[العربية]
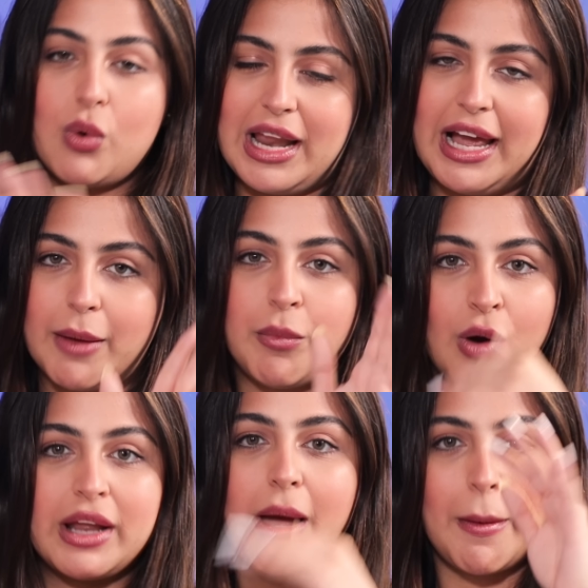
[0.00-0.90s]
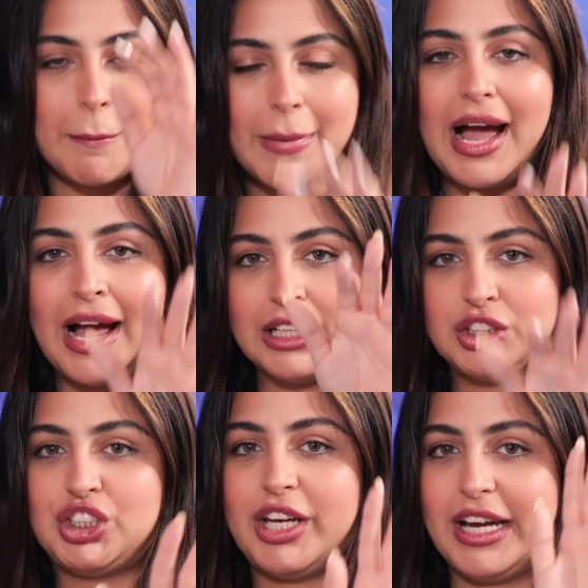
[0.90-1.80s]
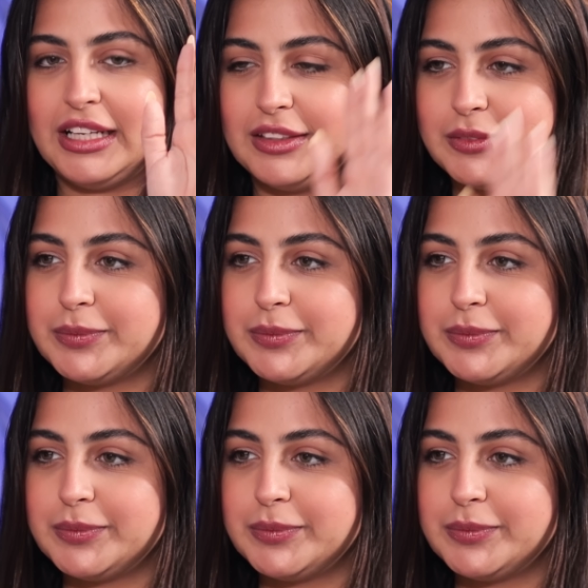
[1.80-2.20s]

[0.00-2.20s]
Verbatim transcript: ولا عيب وانا مع الشيء هذا